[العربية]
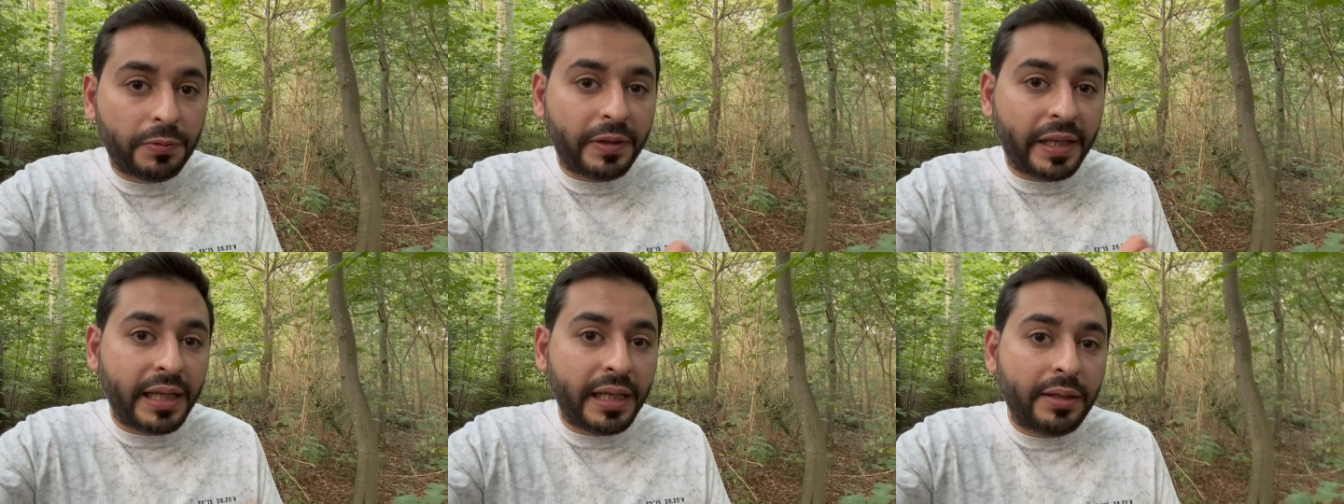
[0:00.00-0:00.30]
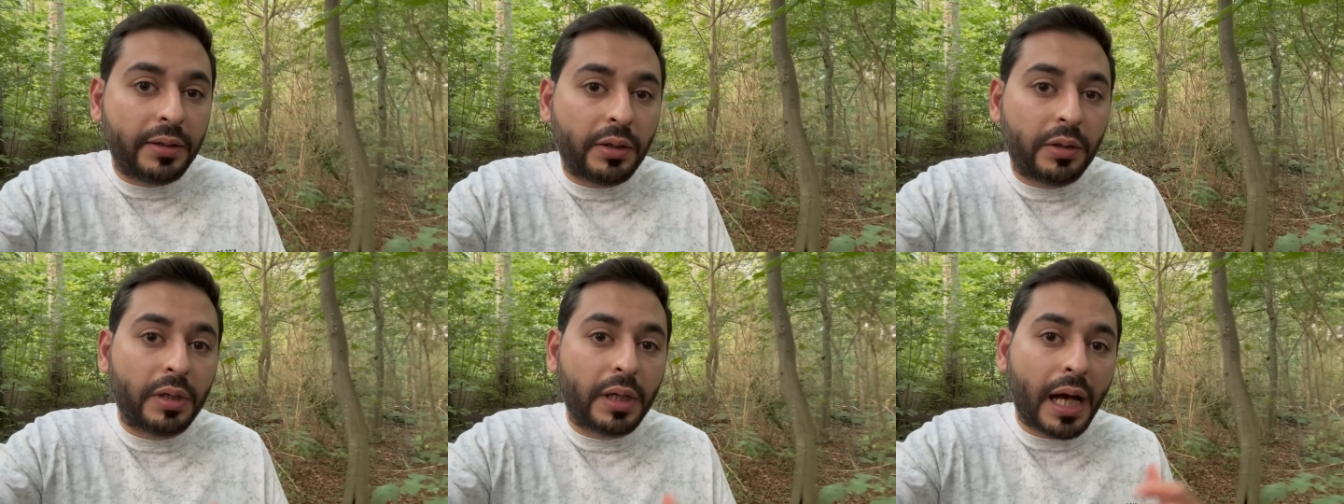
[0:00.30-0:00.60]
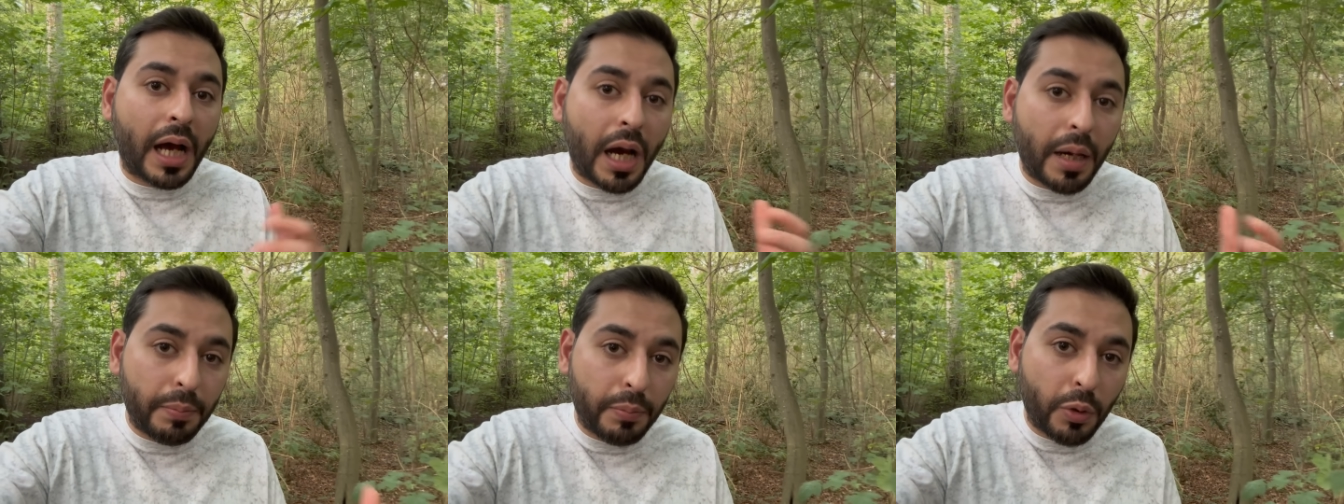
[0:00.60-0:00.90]
في
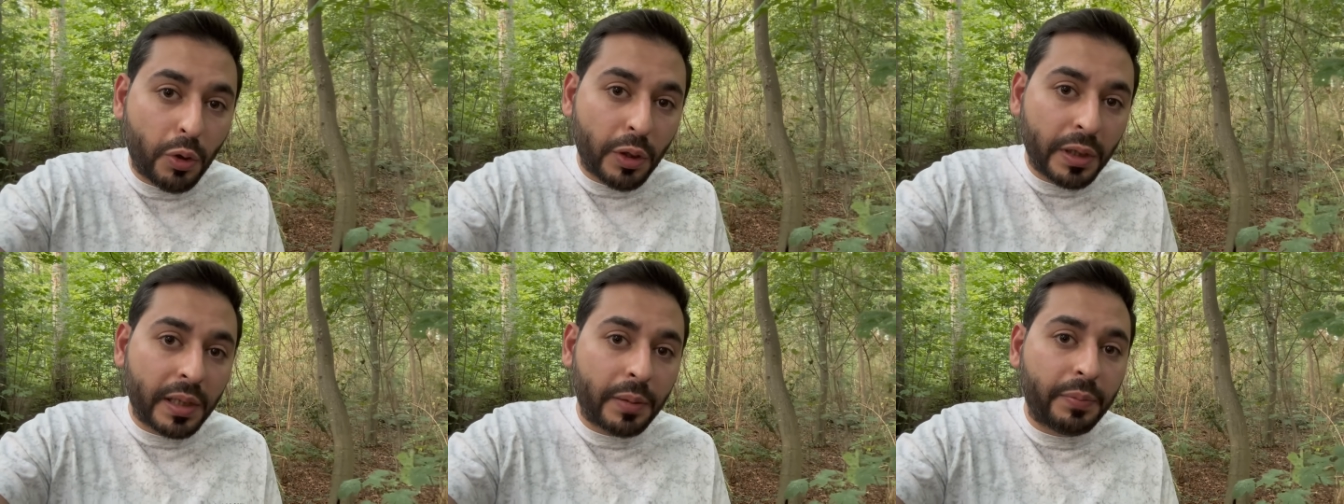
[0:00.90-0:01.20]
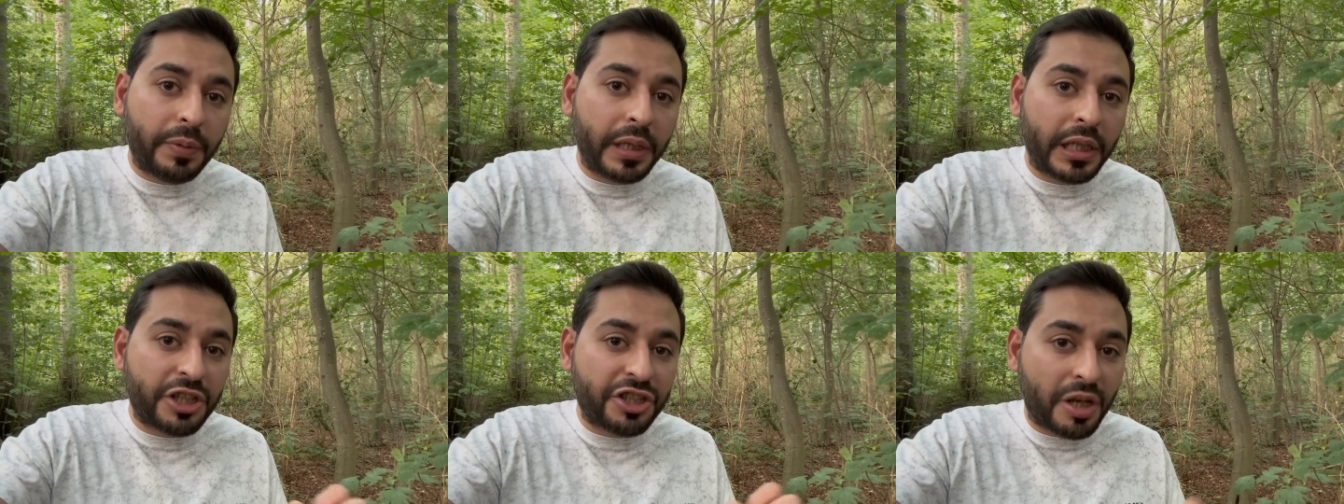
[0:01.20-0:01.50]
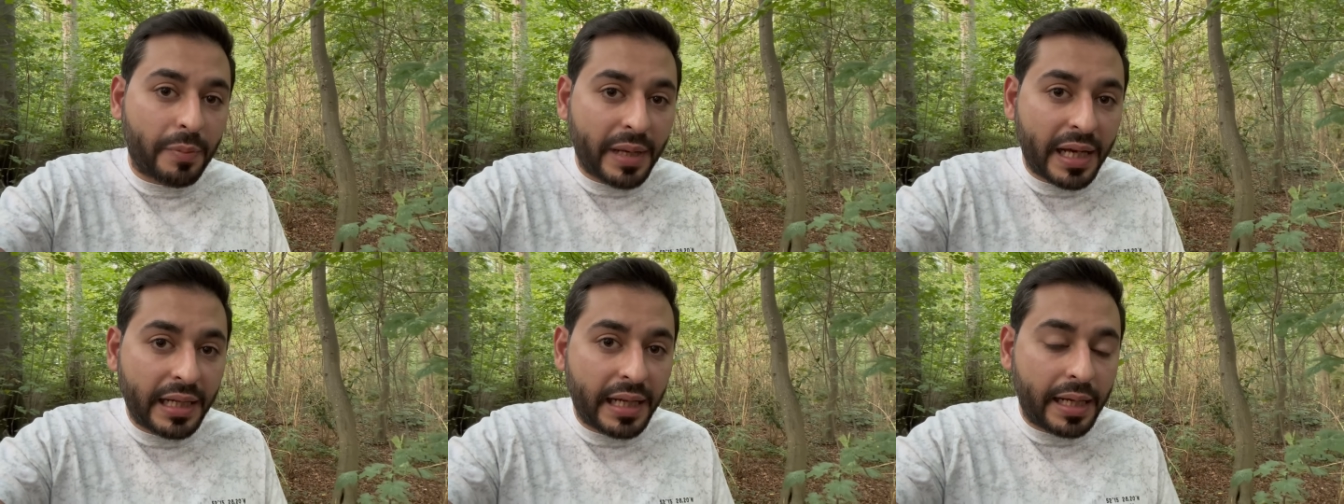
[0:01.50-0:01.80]
هامبورغ
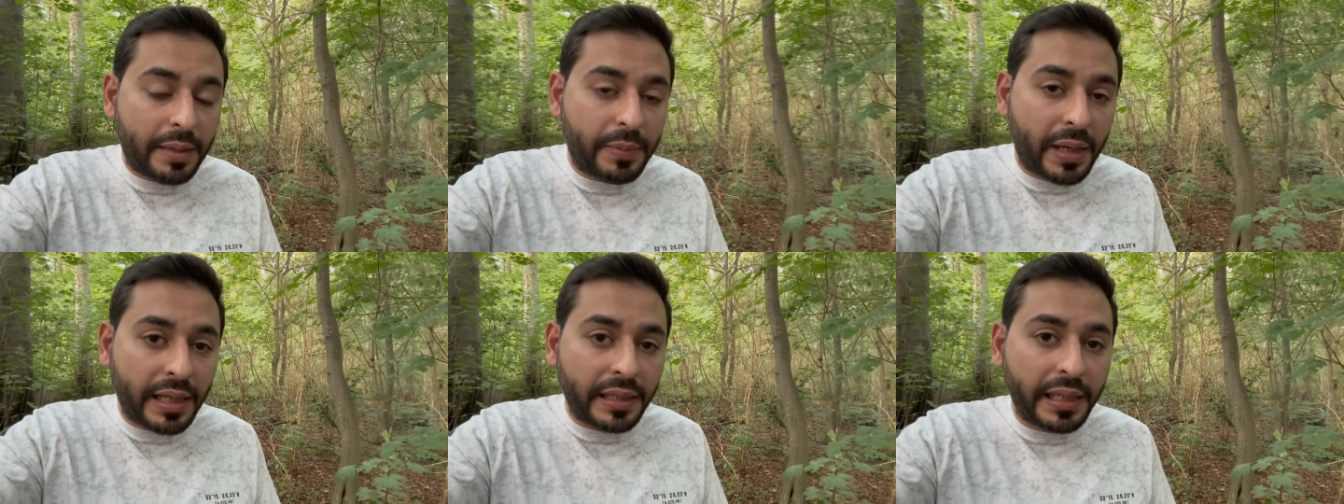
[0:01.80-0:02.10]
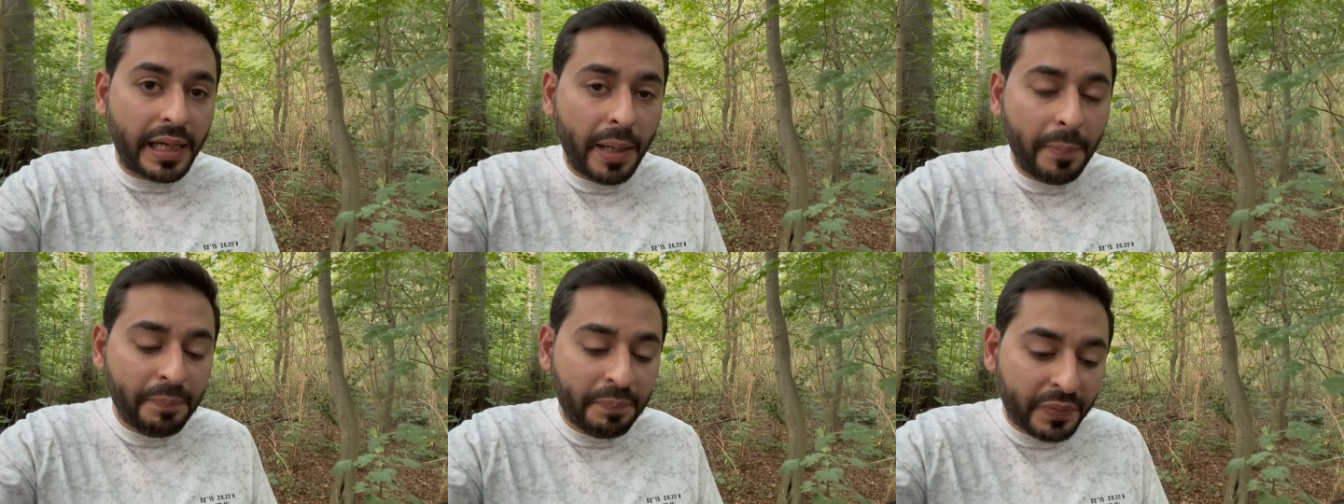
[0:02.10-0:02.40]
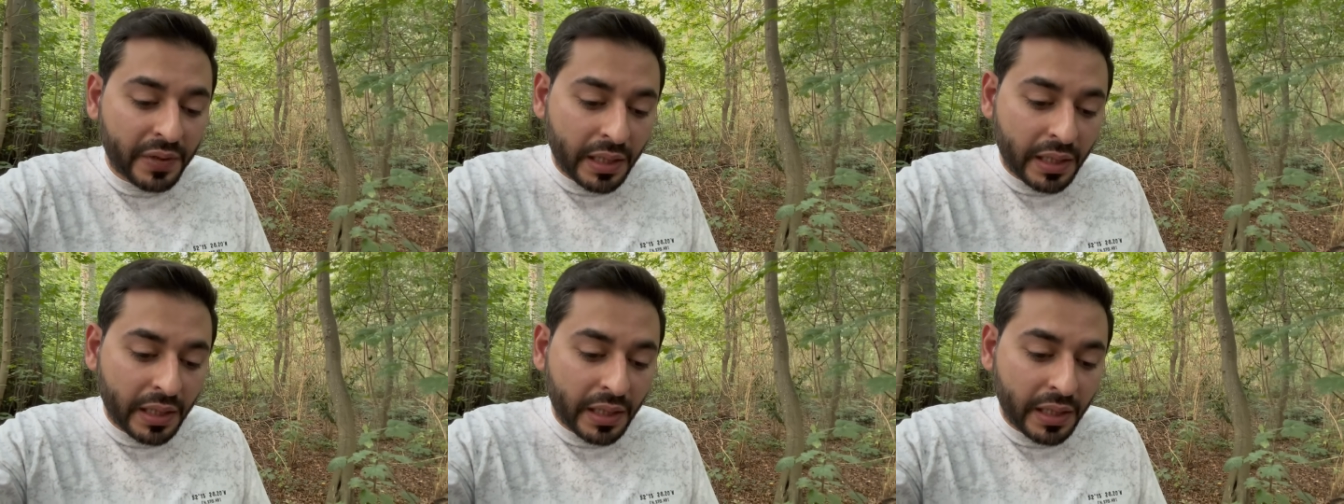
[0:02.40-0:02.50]
بشمال المانيا